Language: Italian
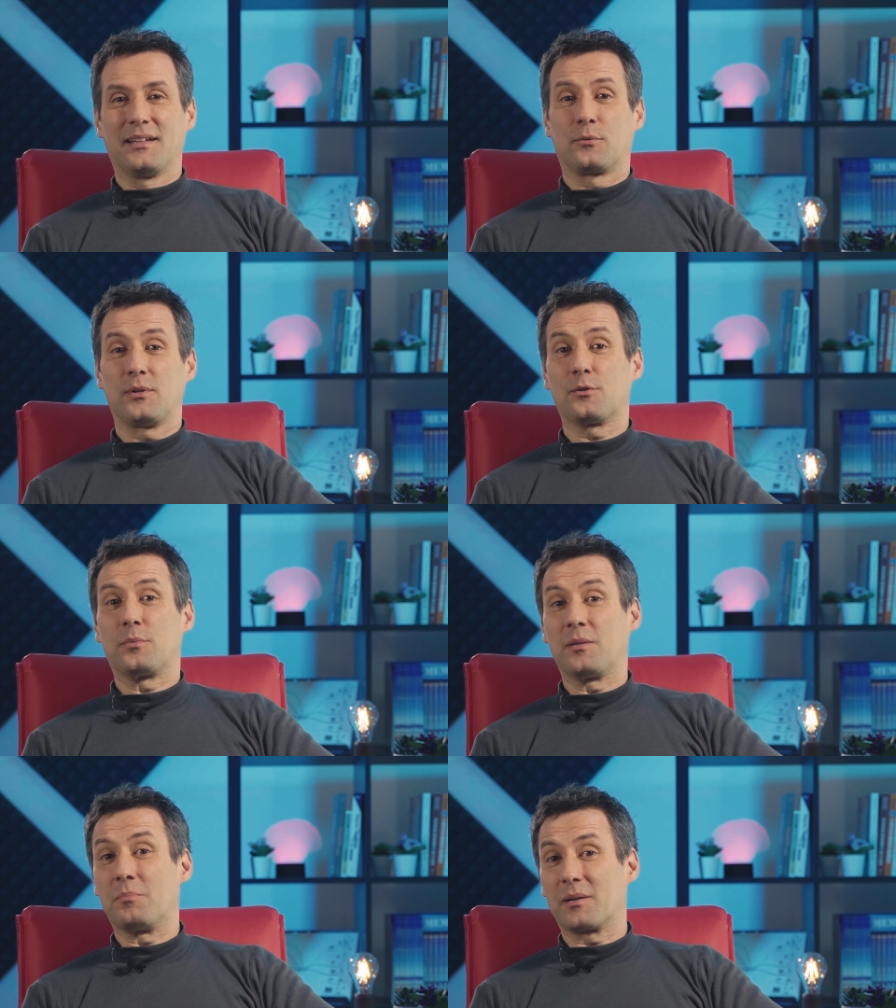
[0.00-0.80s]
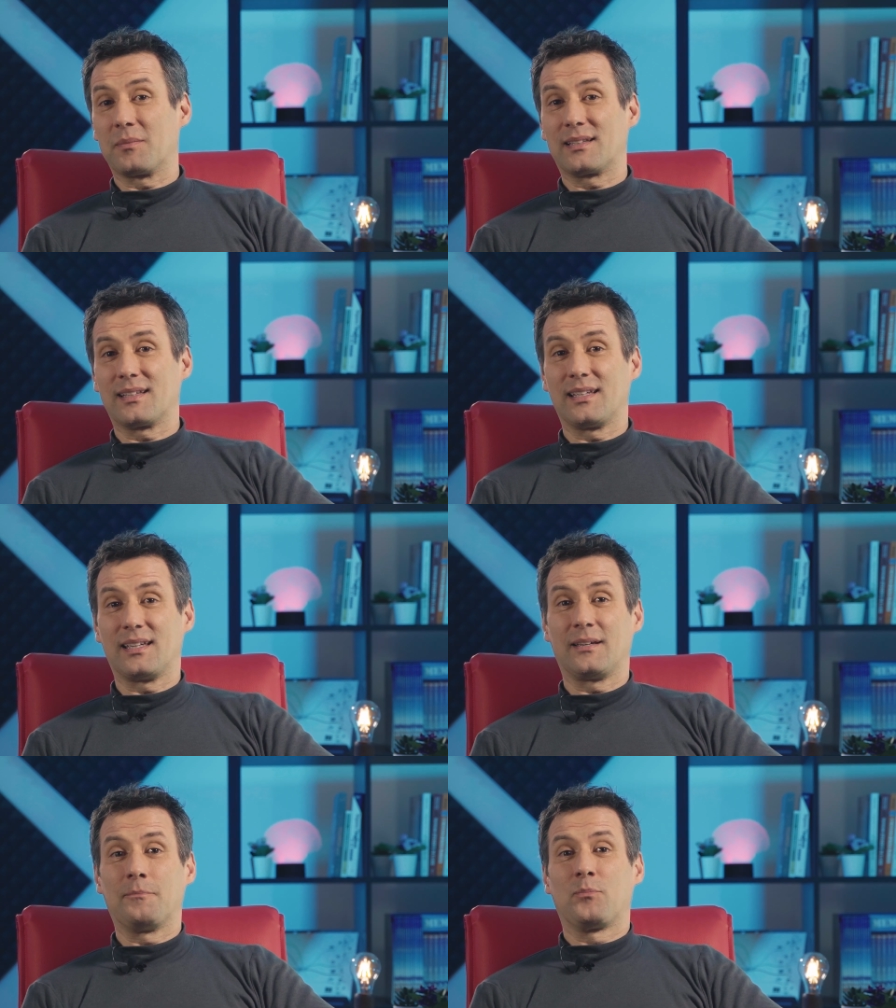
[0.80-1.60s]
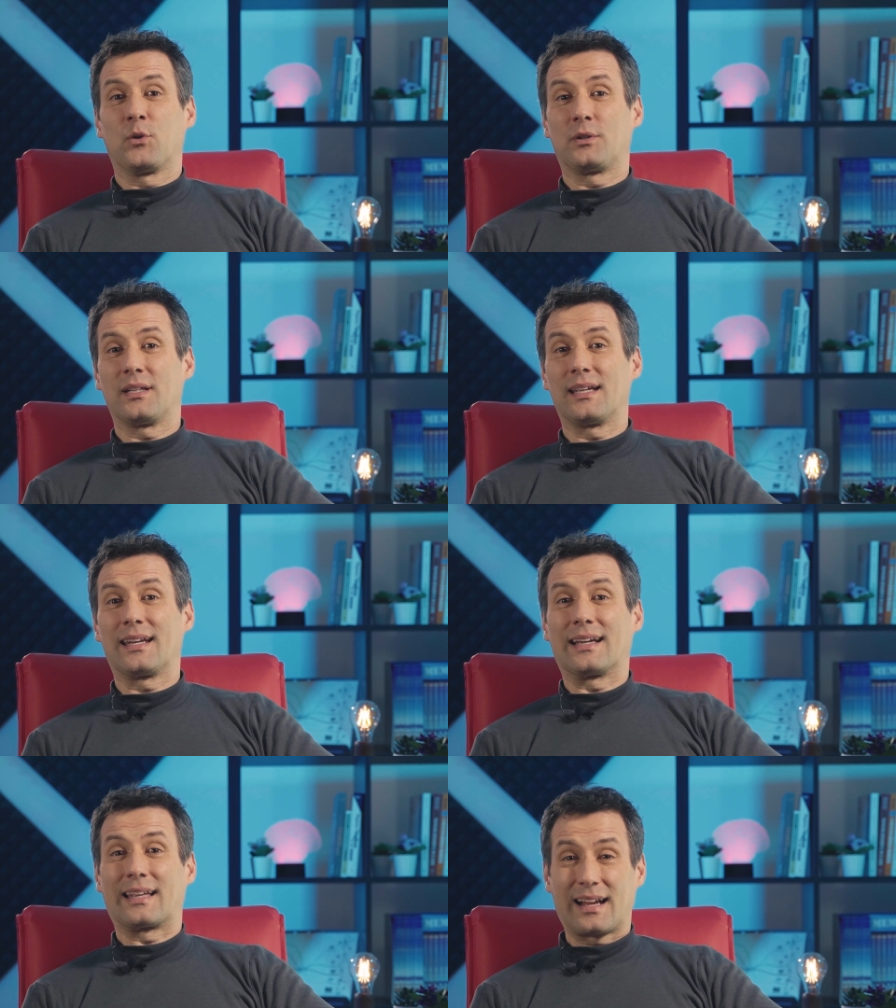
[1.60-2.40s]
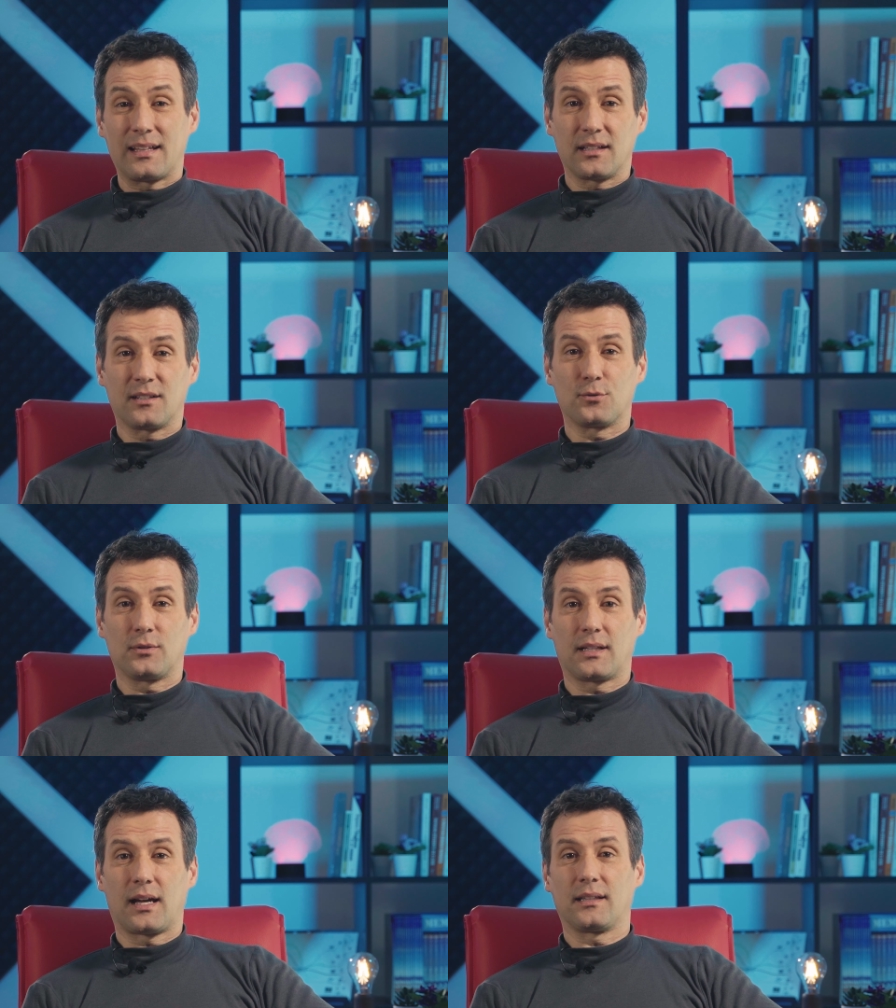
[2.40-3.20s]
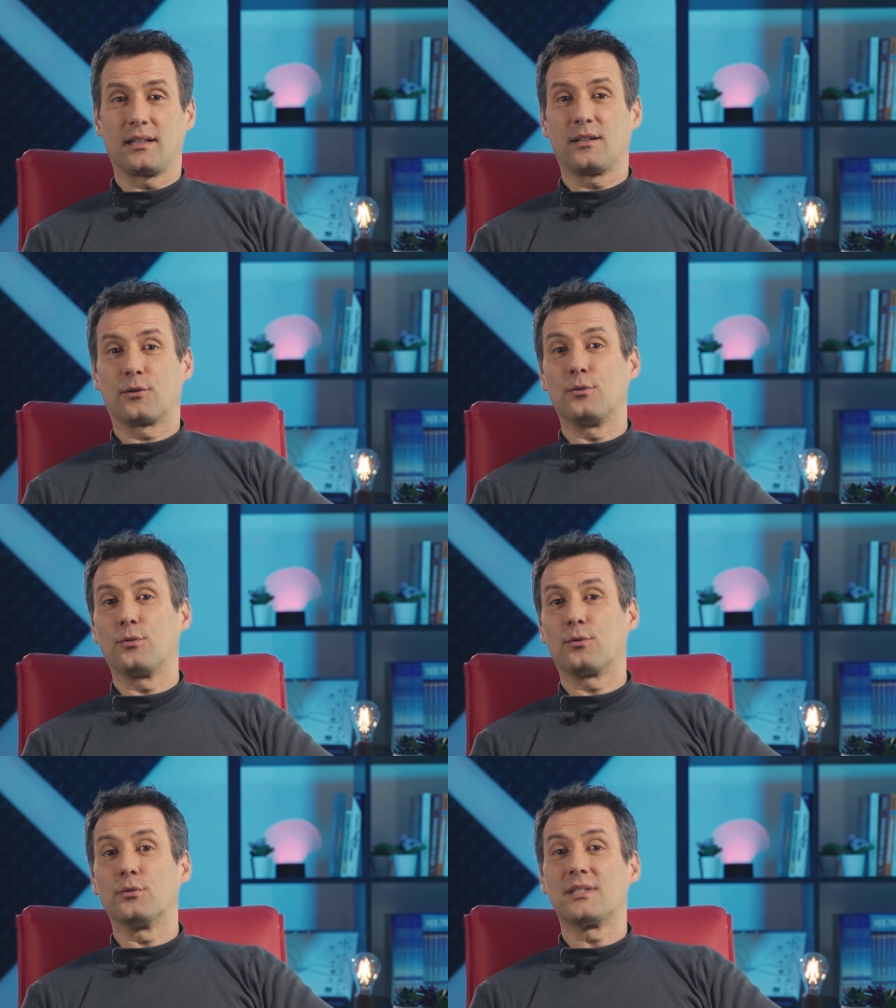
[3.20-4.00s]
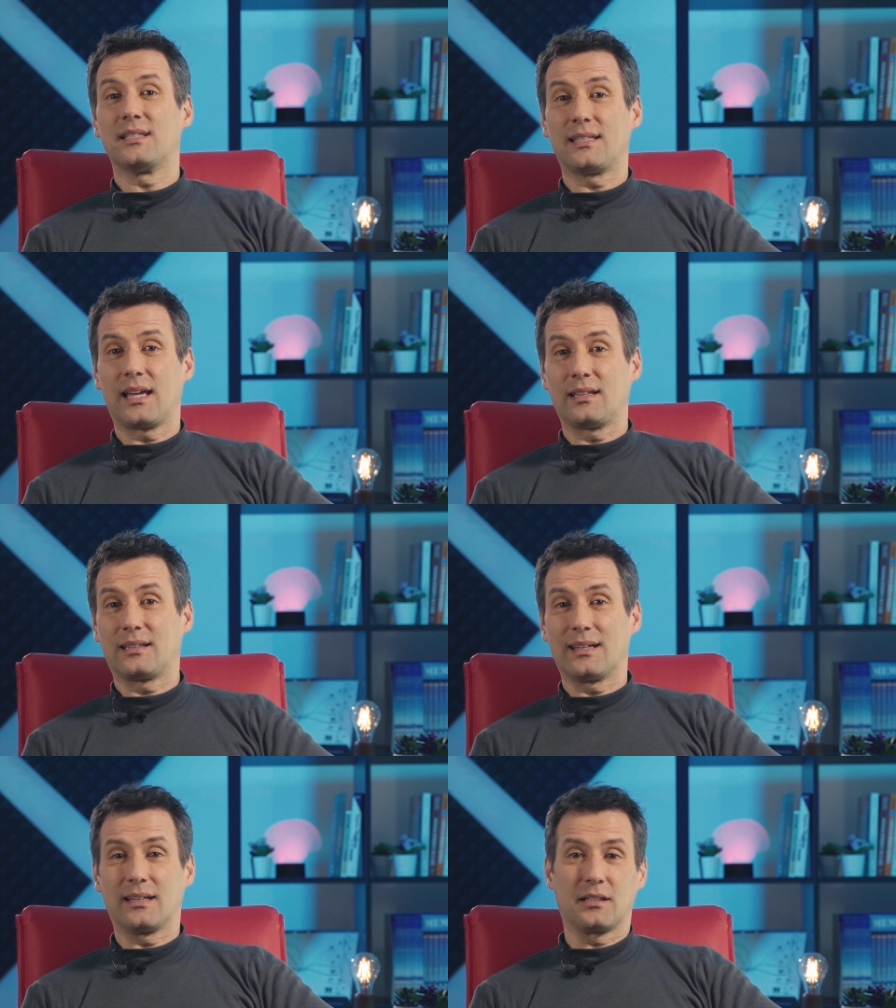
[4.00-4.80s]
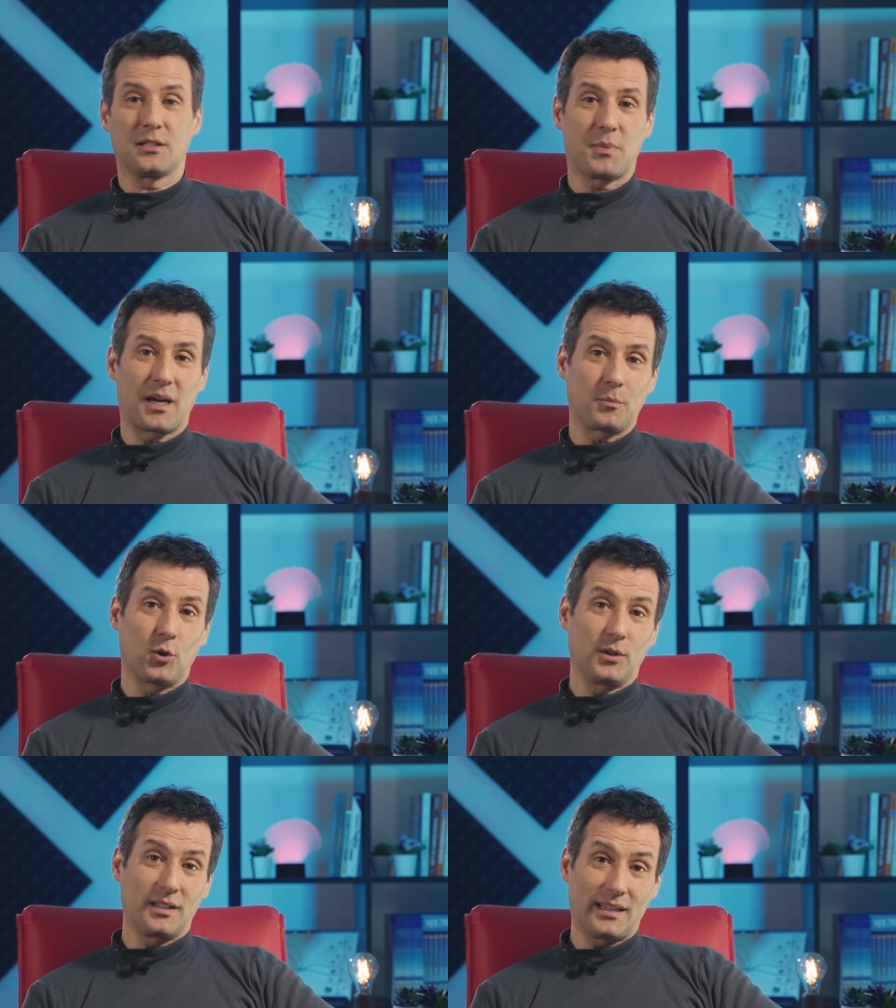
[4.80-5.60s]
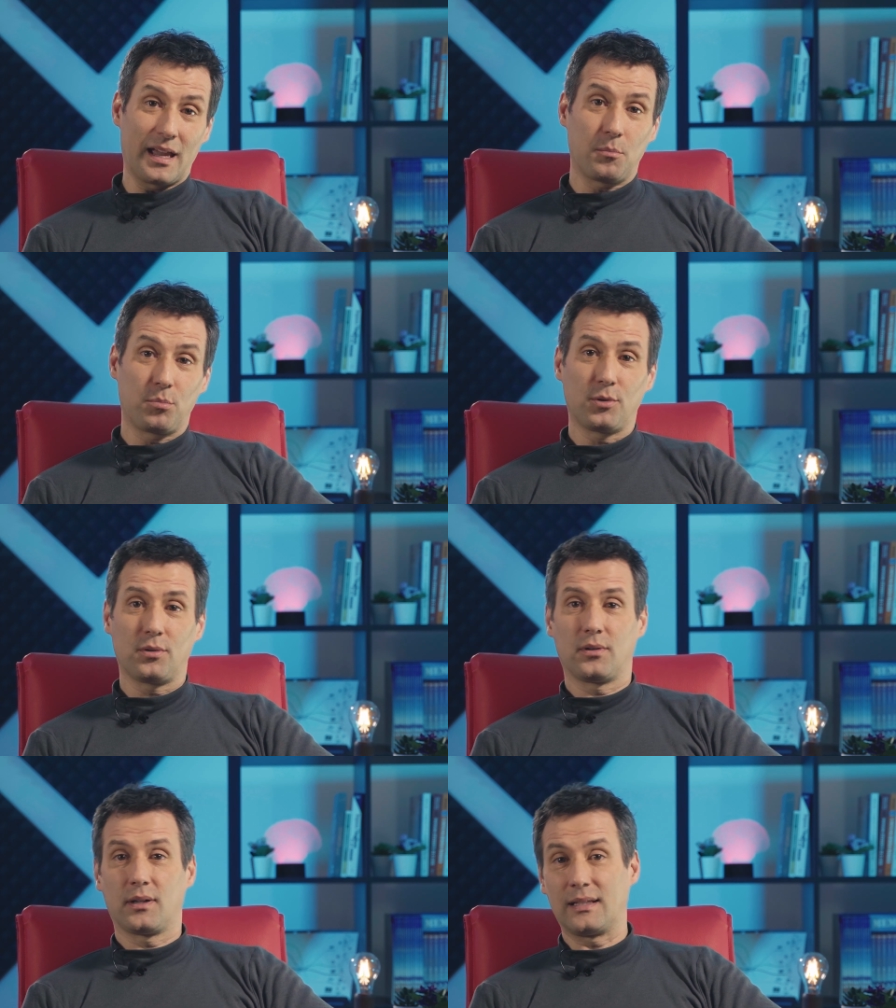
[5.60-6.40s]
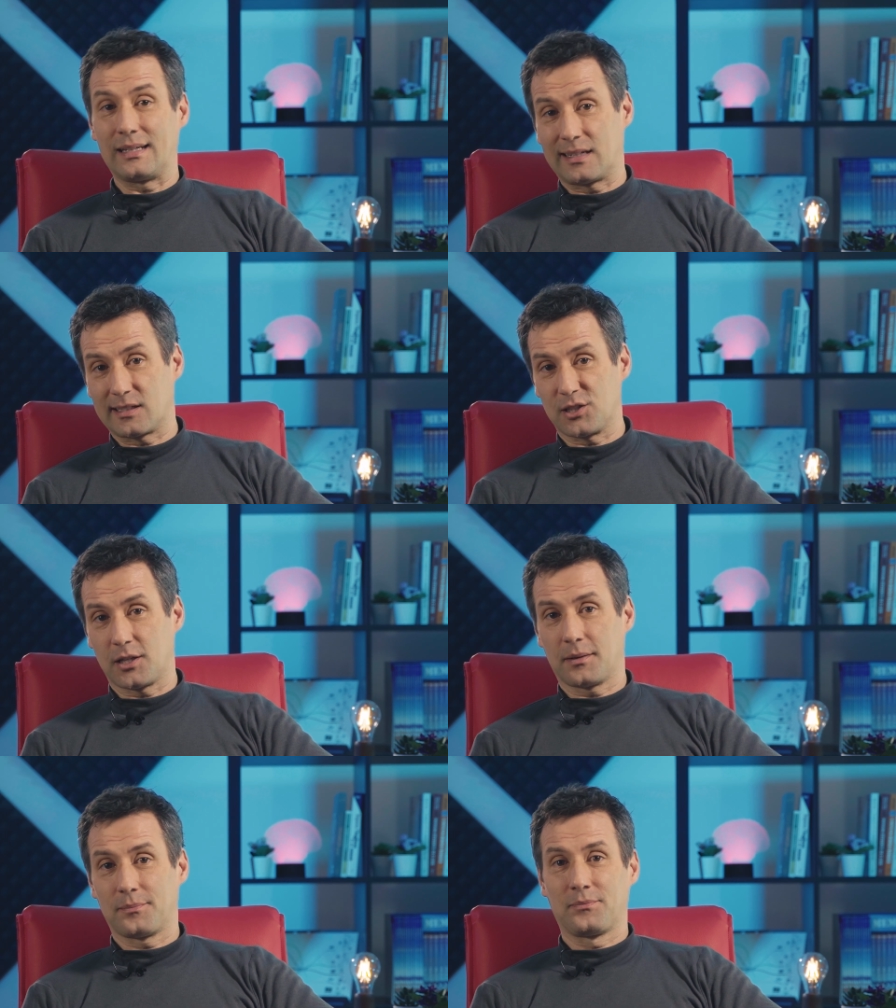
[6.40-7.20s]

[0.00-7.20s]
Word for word: Questo ti permette di ottenere grandi risultati con un consistente risparmio di tempo ed energia.